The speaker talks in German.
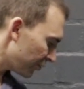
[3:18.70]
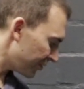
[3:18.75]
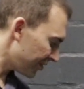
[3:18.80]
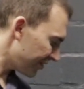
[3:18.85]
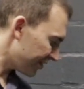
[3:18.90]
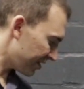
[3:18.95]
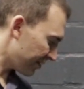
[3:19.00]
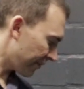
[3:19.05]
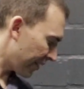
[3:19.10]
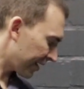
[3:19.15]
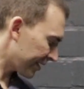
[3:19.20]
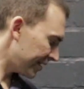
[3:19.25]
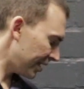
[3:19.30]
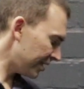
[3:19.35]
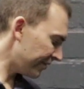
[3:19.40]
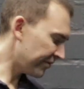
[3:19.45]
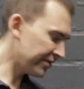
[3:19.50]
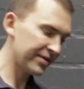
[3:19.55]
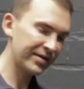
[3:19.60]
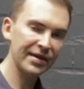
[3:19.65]
durch diese
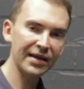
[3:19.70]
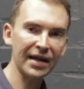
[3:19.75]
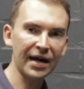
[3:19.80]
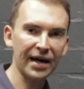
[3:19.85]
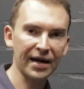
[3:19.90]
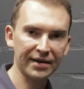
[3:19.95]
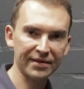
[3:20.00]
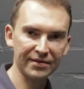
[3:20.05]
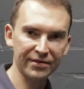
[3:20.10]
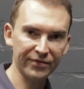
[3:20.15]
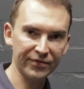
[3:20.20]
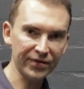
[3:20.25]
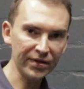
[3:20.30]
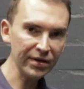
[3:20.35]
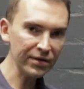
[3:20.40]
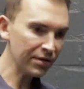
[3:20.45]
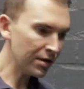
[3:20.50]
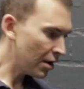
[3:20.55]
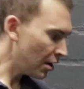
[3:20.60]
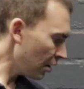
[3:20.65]
Magnetventile
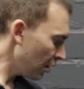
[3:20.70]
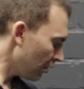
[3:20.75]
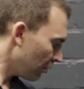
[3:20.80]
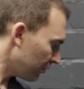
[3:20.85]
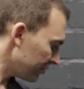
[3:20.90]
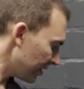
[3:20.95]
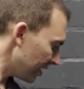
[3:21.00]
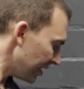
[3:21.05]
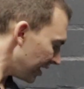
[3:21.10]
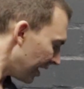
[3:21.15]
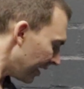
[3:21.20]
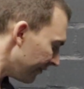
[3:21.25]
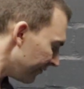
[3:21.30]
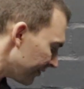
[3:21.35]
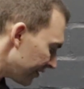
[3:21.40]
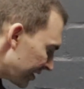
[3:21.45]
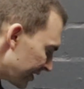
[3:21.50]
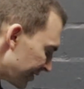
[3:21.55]
aktiviert und dann haben wir